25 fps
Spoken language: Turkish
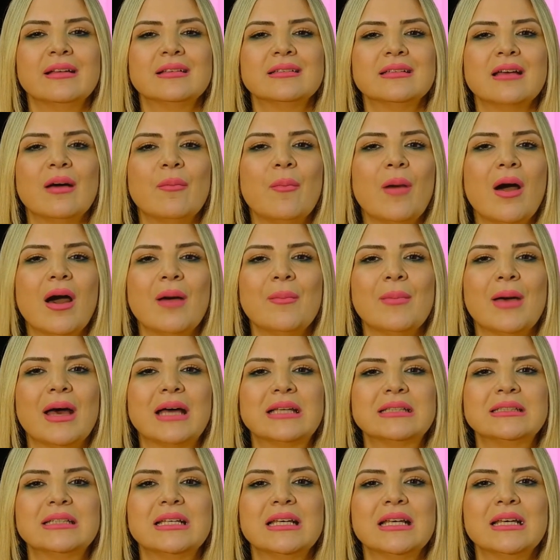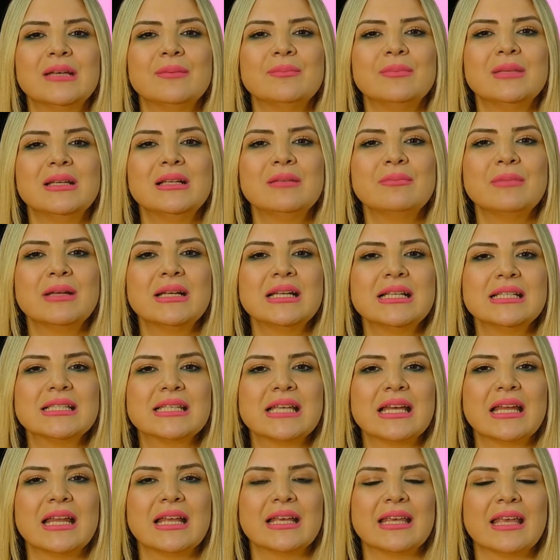Tamamen
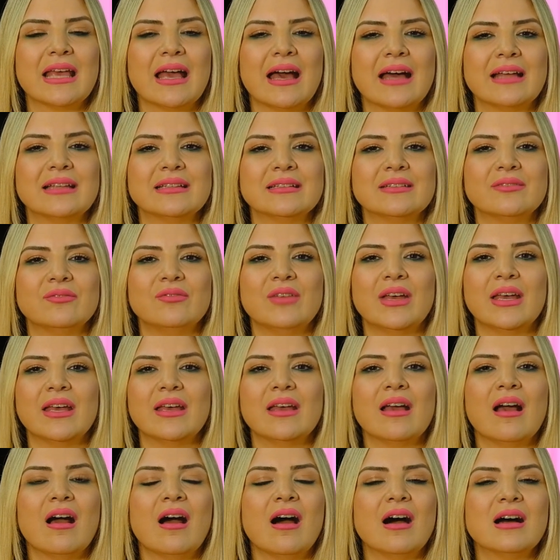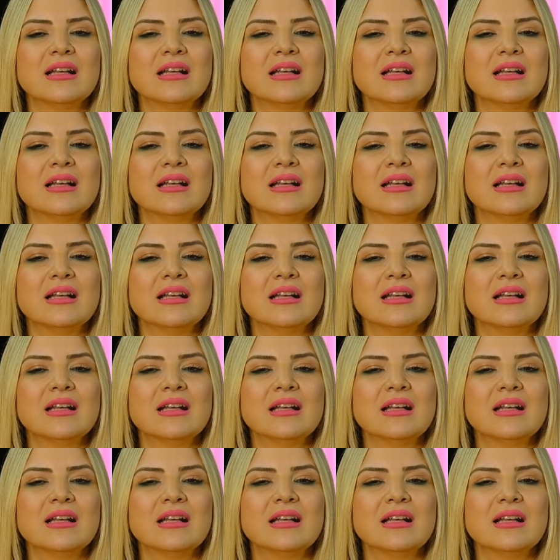bilmeniz gereken ve